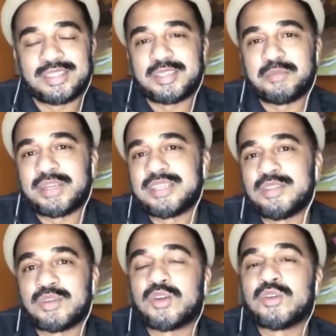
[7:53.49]
Então, assim,
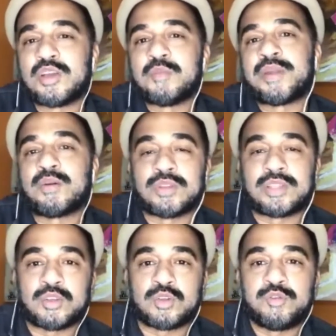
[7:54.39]
imagina o que, que eu tenho para
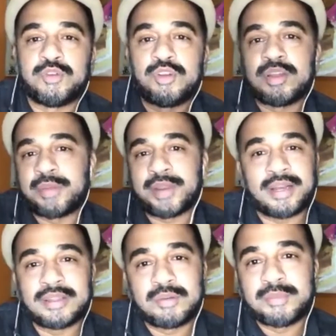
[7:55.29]
contar. Eu sou filho da
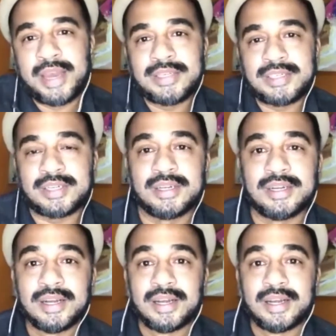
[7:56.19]
empregada doméstica.